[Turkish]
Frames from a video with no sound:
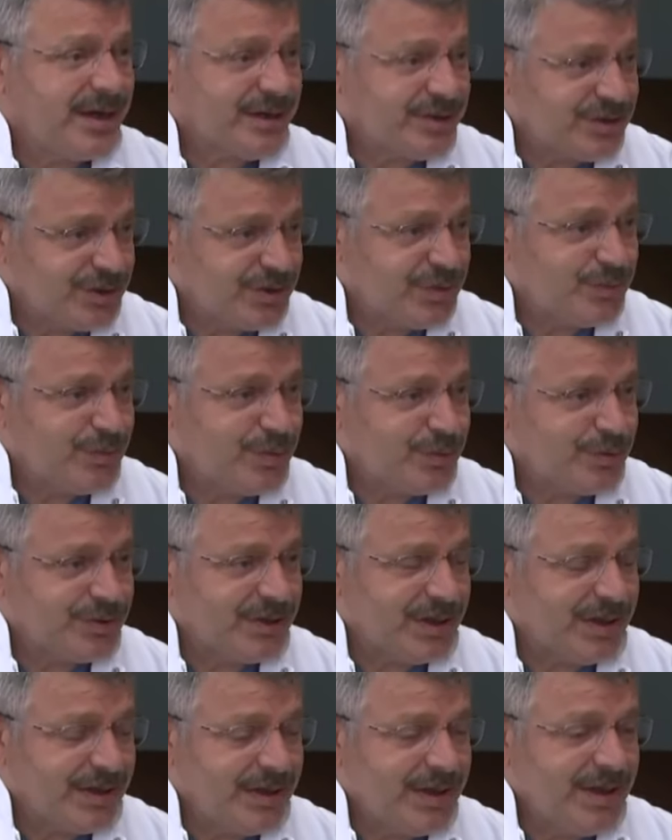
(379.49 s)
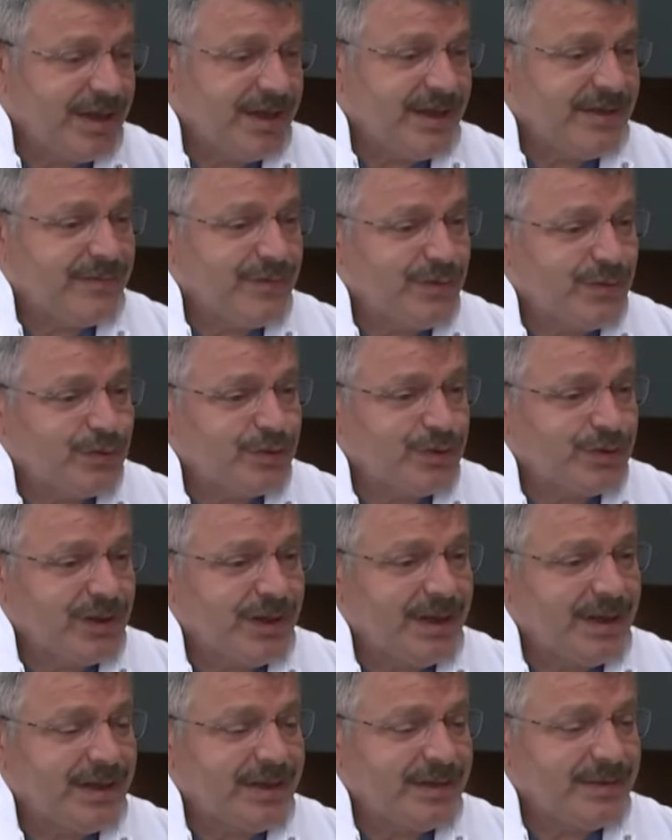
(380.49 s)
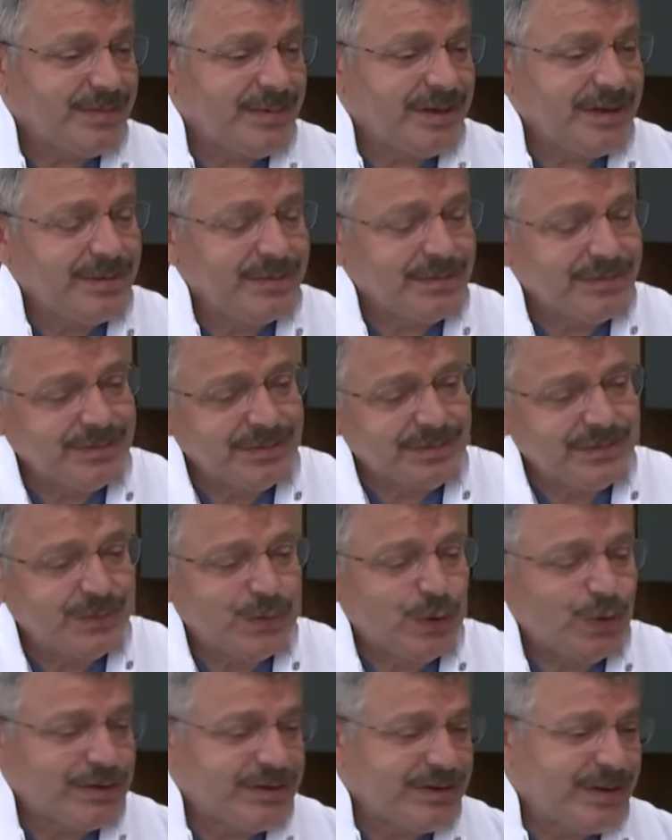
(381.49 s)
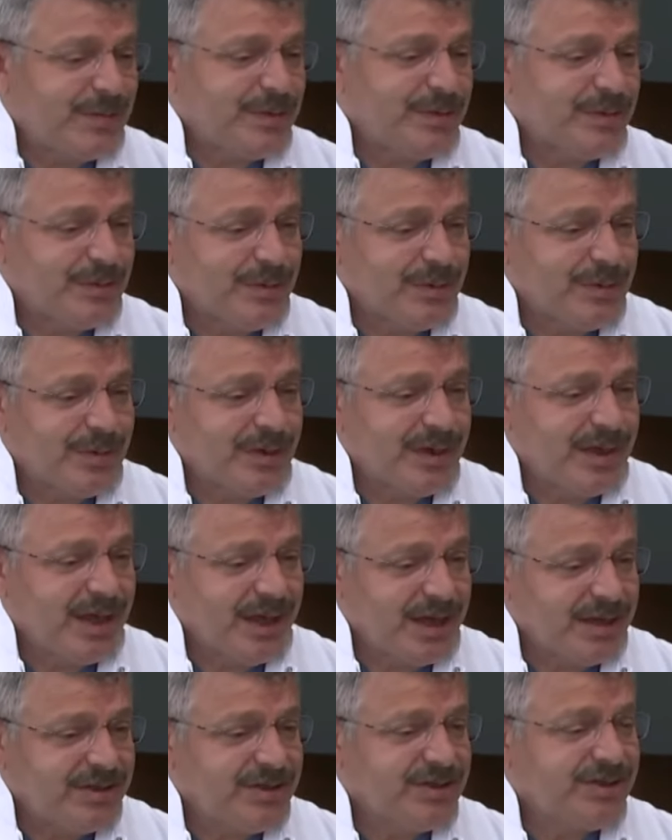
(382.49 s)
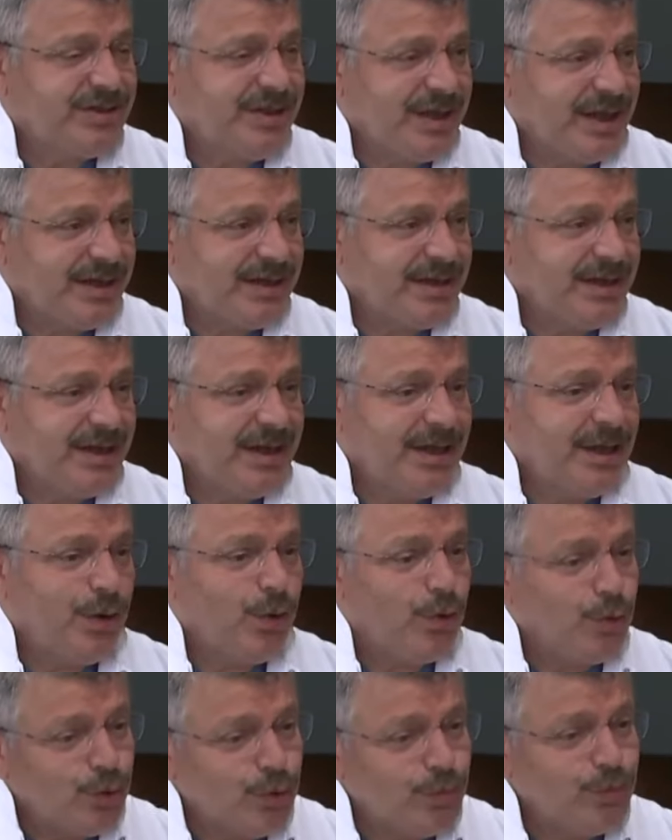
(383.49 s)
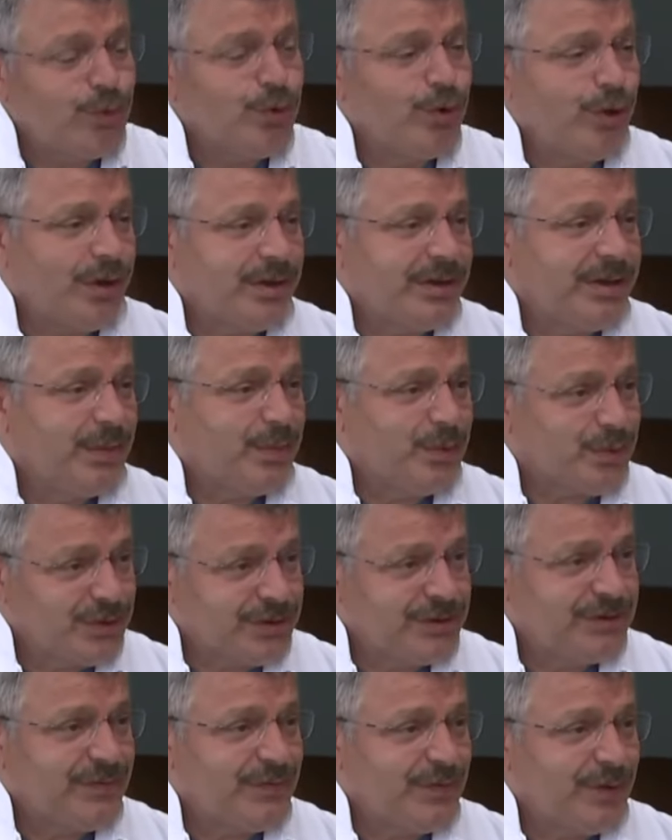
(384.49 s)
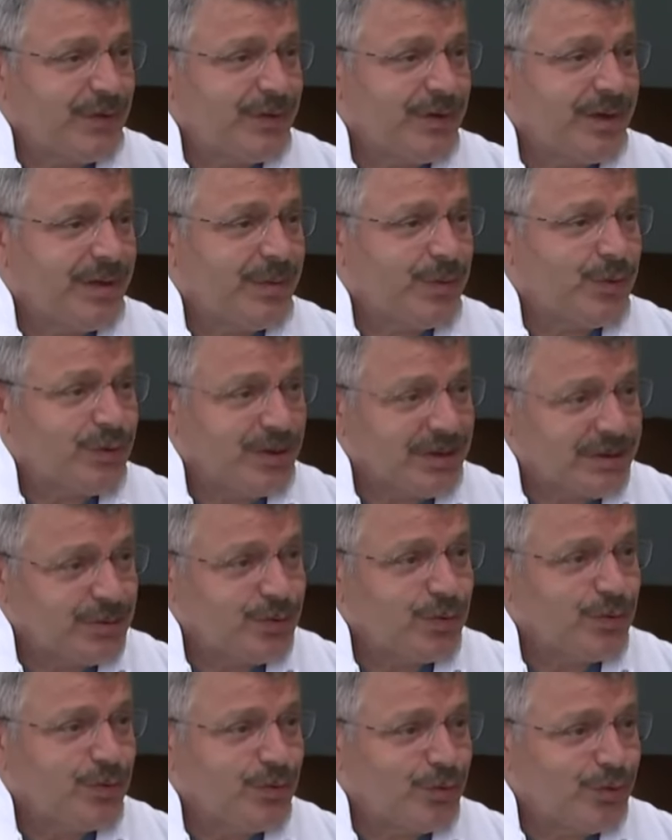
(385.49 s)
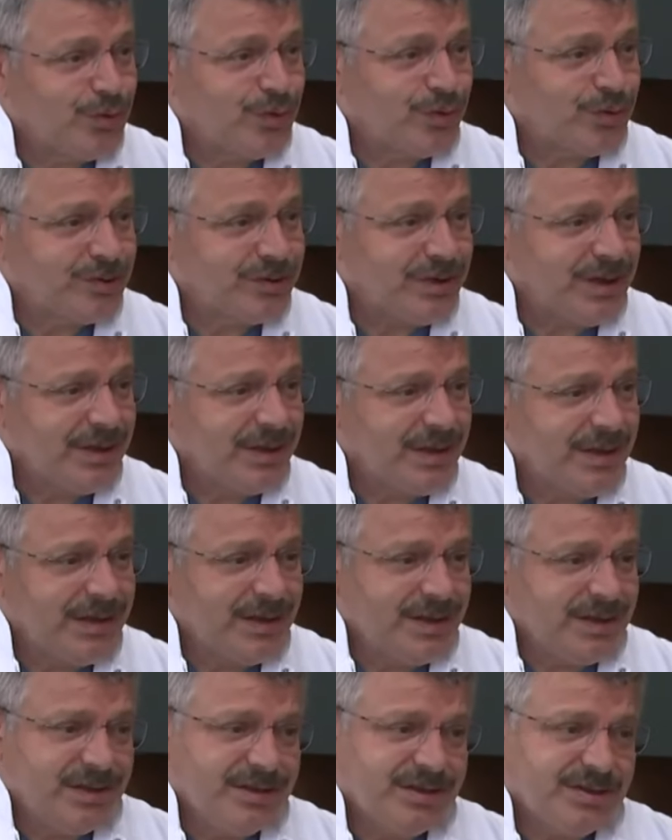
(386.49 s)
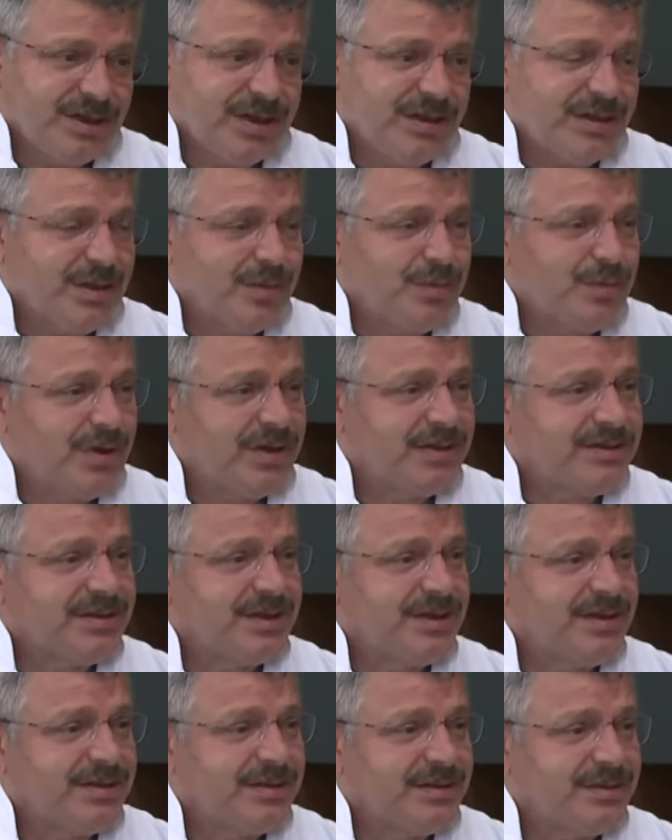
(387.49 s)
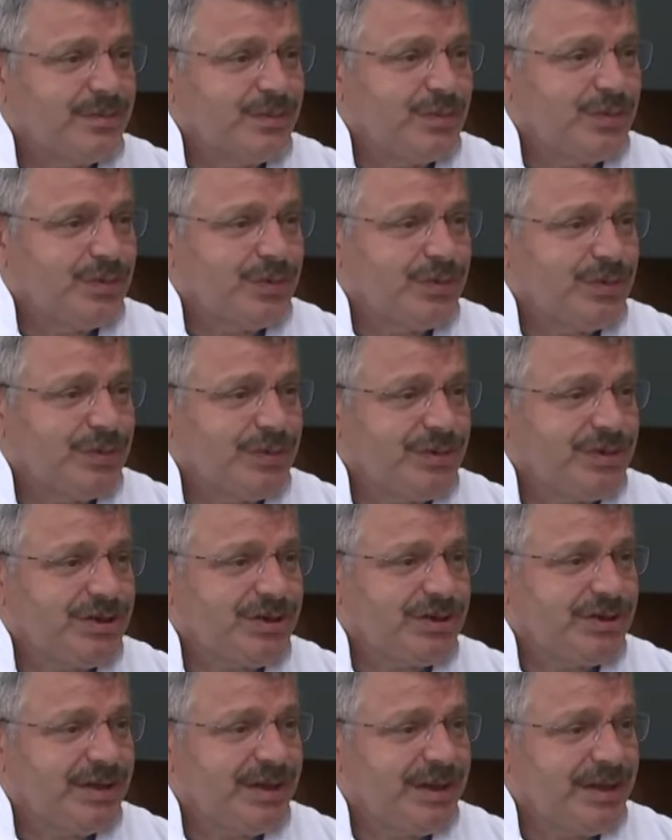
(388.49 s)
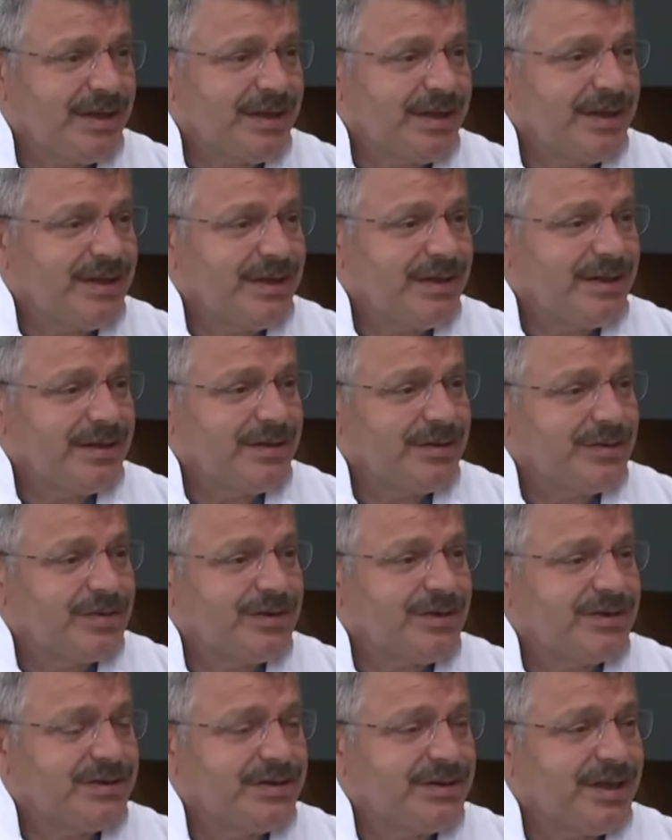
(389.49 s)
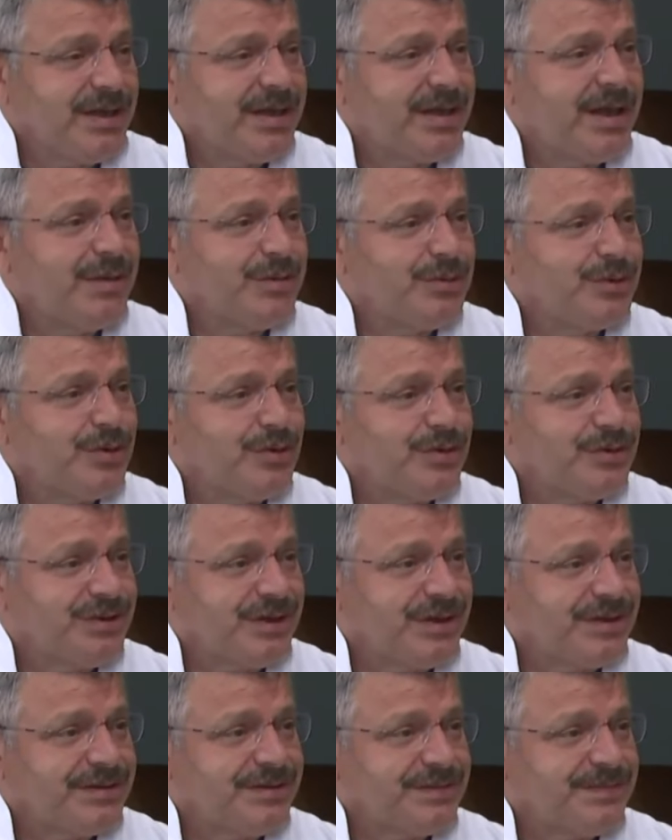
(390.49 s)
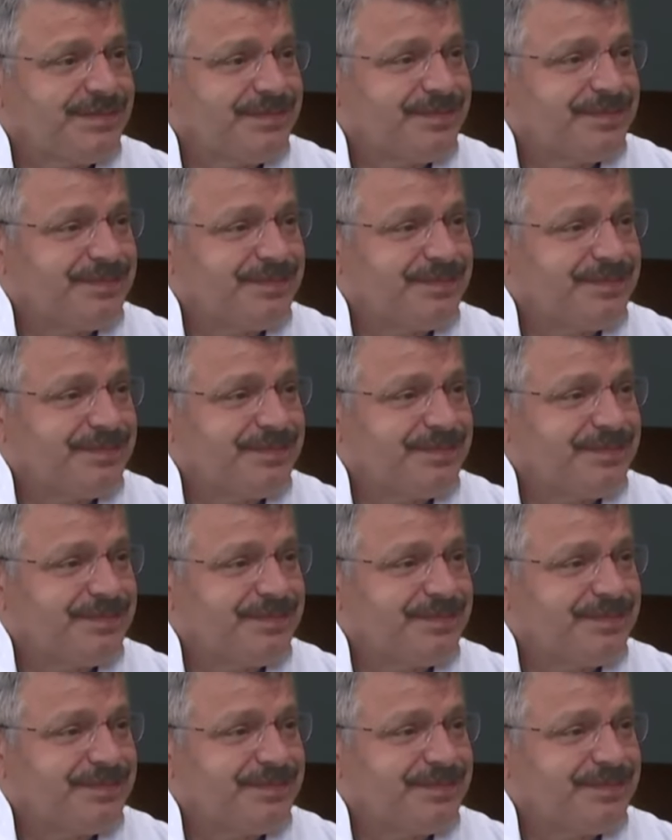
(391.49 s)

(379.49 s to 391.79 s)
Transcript: Eğer aşıyı bulursak virüs de benim gözlemim gibi eğer cidden olumlu yönde, pozitif yönde mutasyona uğruyorsa inşallah bu hastalığın bu işinde üstesinden gelmiş olacağız.